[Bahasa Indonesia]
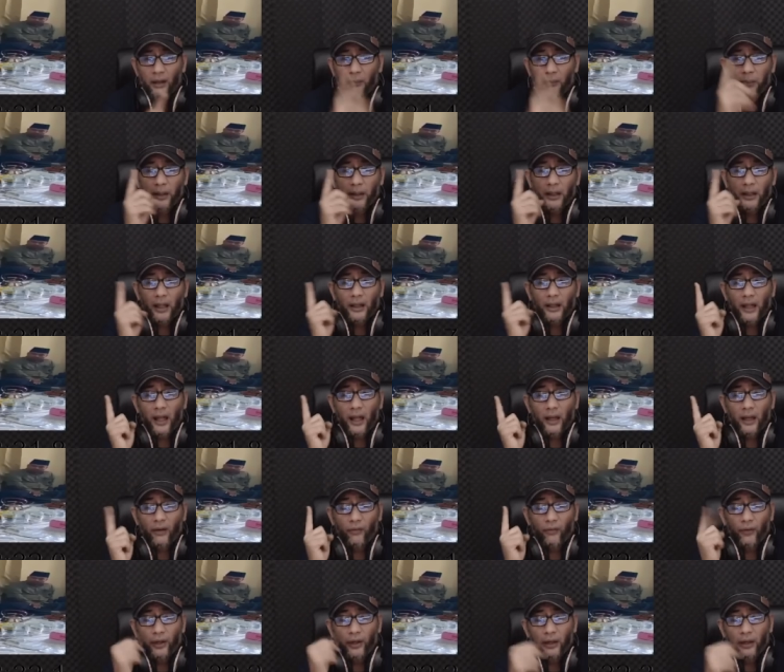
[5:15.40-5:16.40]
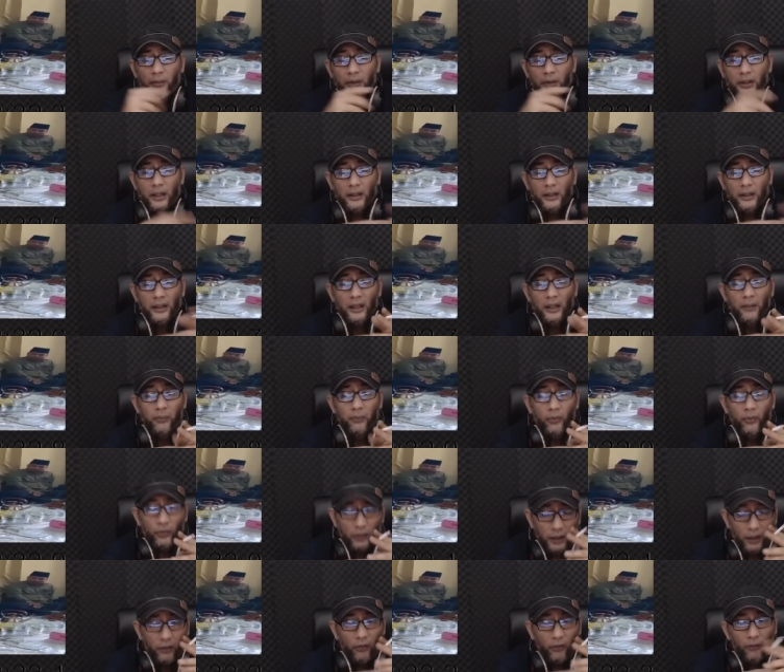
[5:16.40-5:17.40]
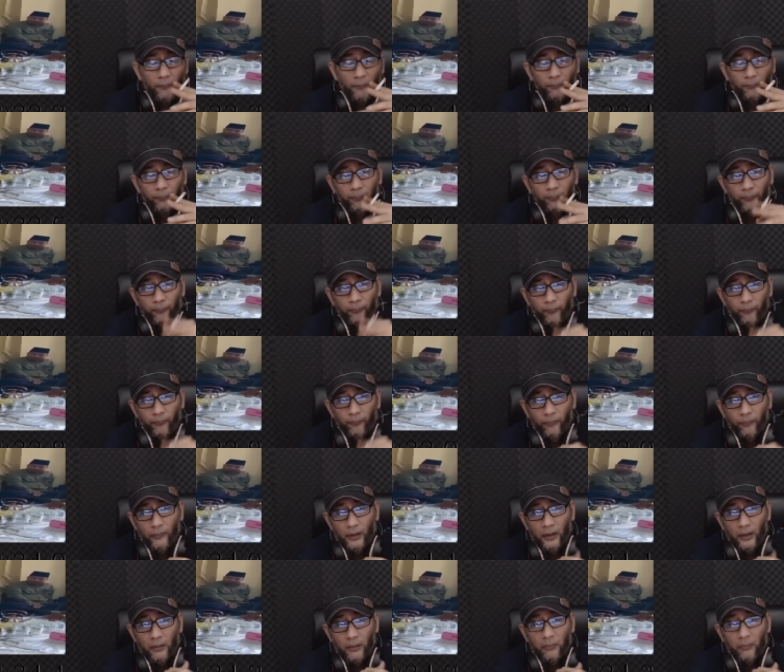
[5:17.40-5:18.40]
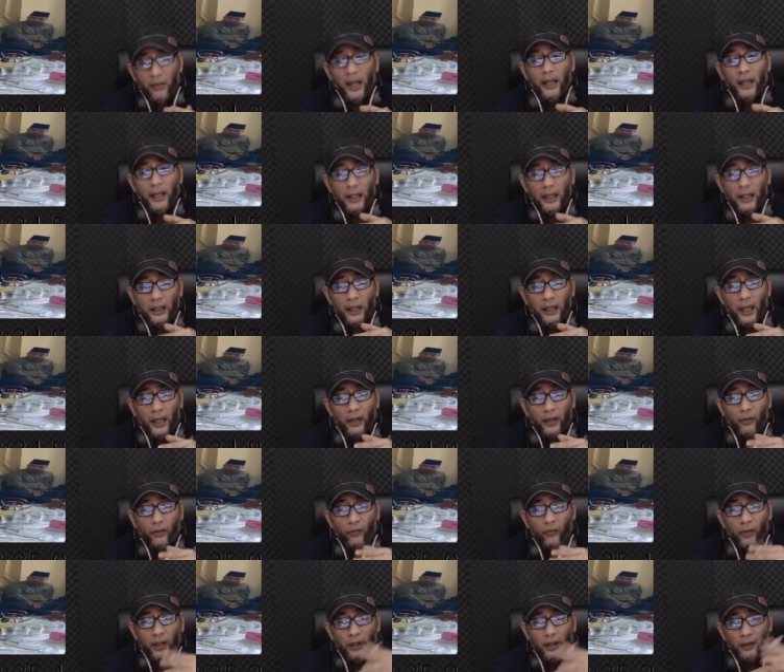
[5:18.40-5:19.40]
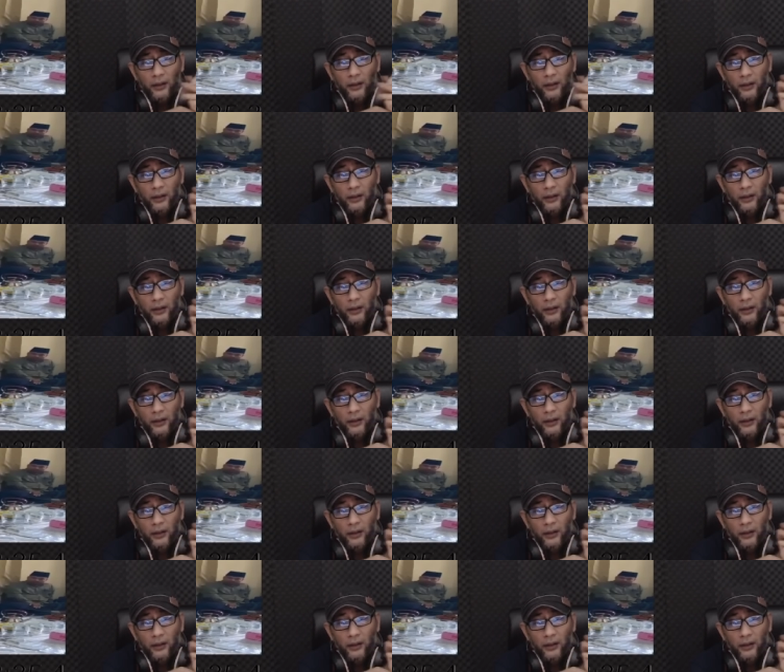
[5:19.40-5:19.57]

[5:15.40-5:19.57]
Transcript: Pernyataan lu ini bisa jadi bukti lo. Mana hinaan gue?